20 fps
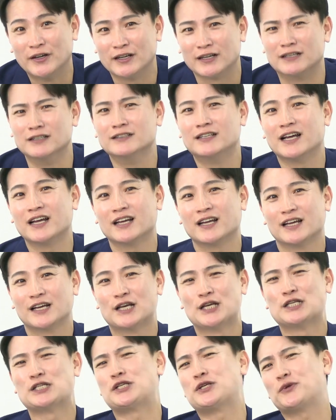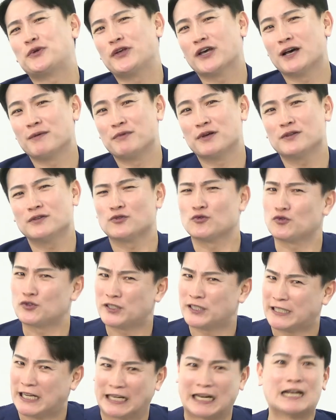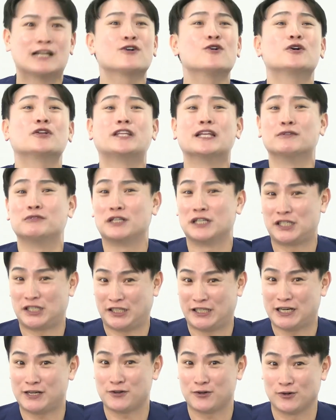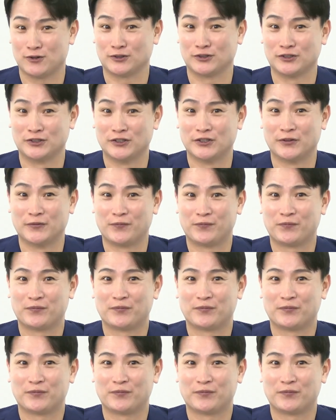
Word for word: 근데 쉽게 하면 잘하는 거기 때문에 쉽게 하는 거거든요.